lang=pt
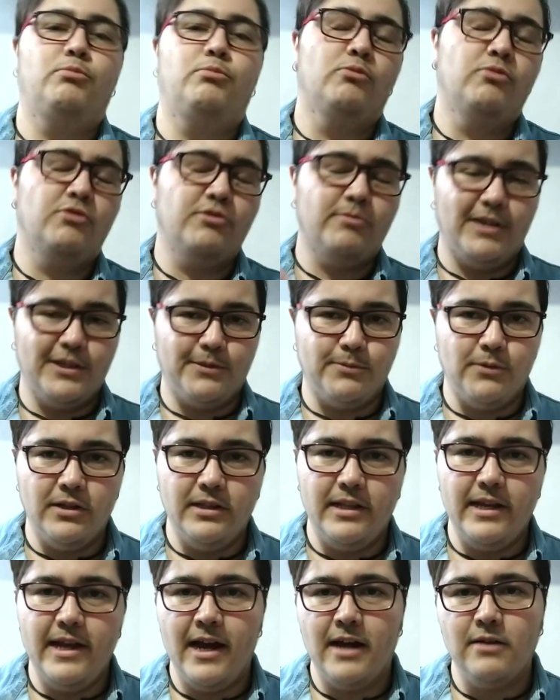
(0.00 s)
dos mais
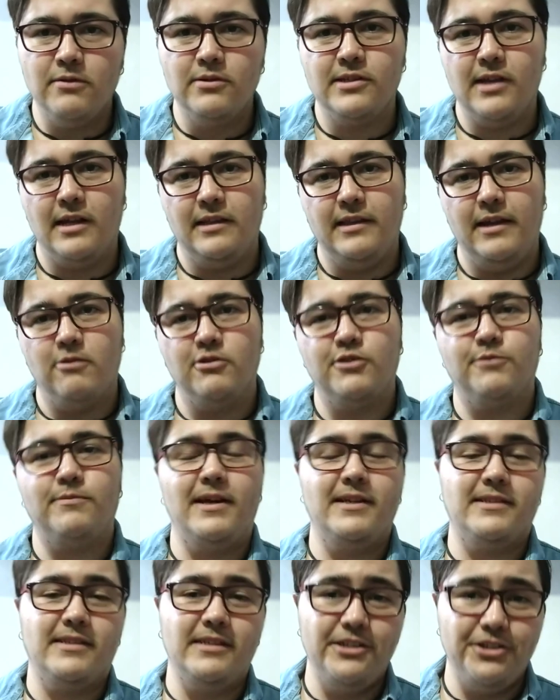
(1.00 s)
modernos até os
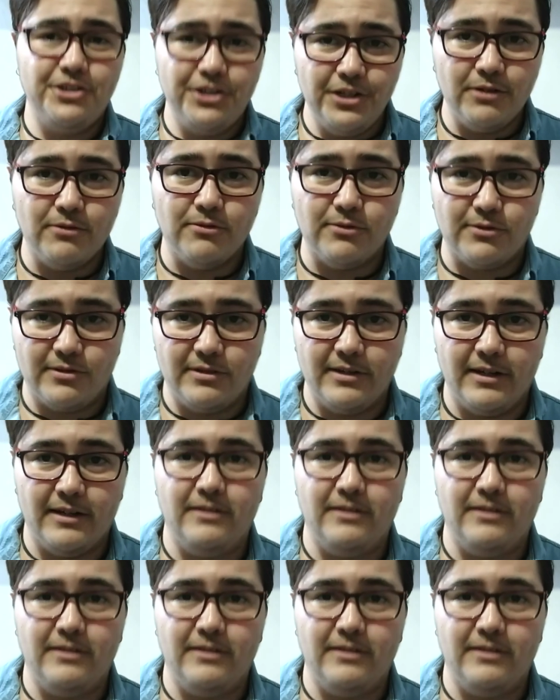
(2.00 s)
mais antigos, né?